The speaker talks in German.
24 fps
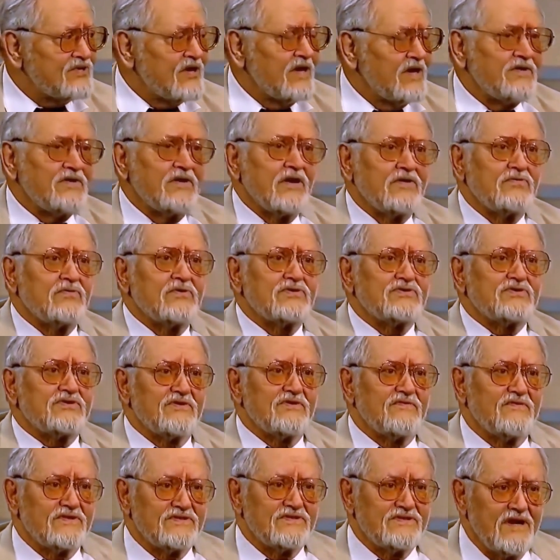sie hatten ja
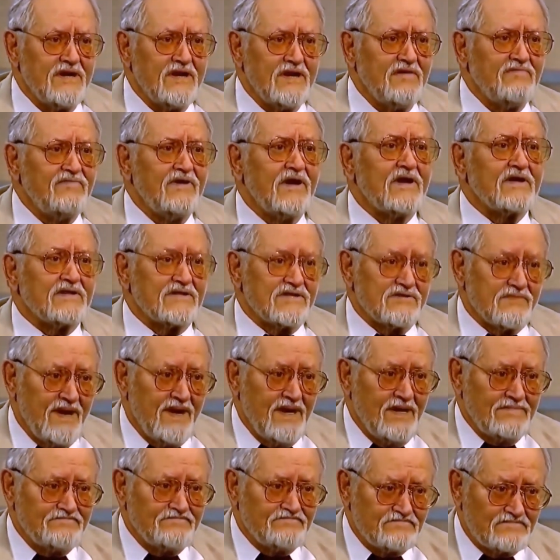Dutzende von Sendern, wir ja, hatten
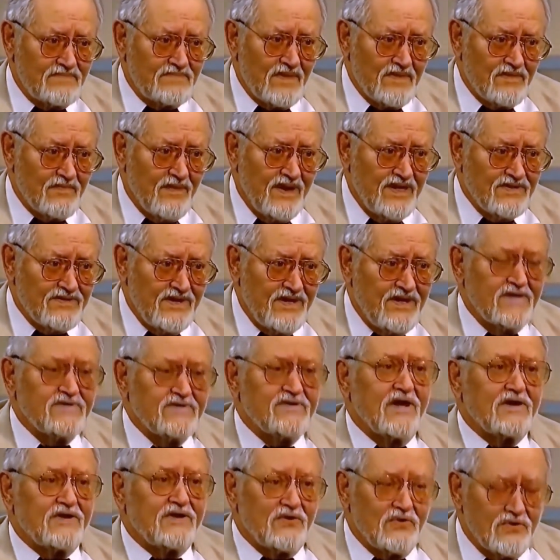zwei, zwei Sender,
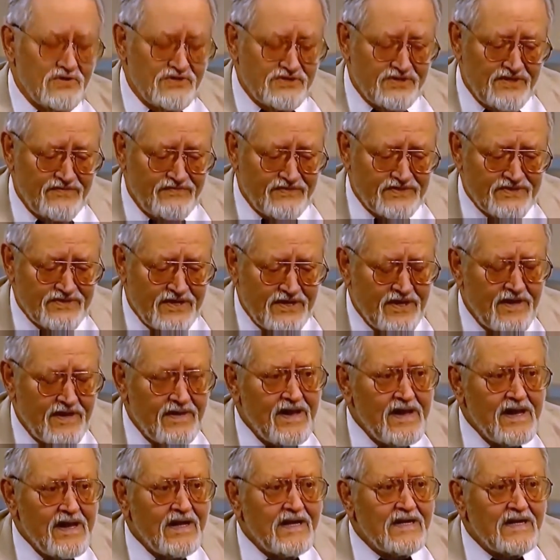sie hatten Dutzende von Sendern,